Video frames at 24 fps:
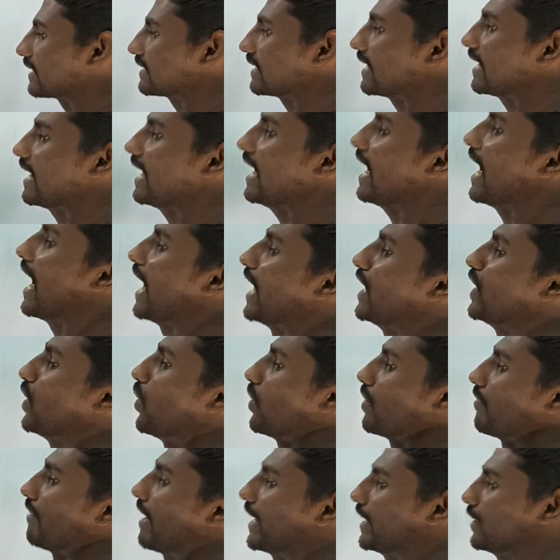எத்தனை
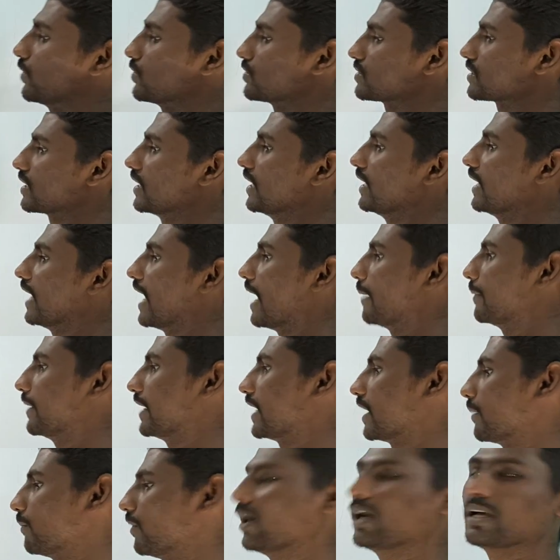அன்னோன் வேல்யூஸ்
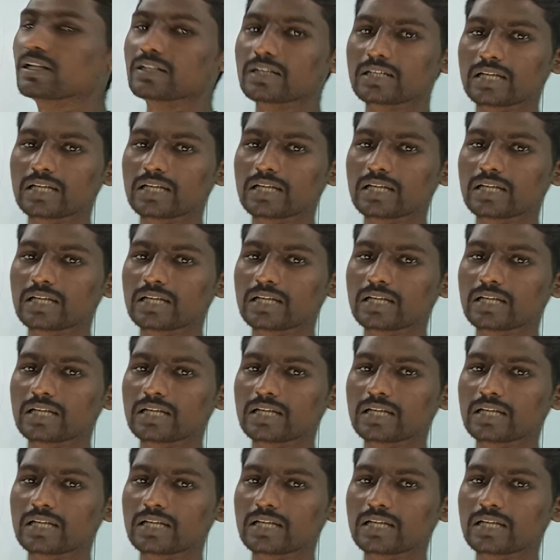அப்படின்னு நம்ம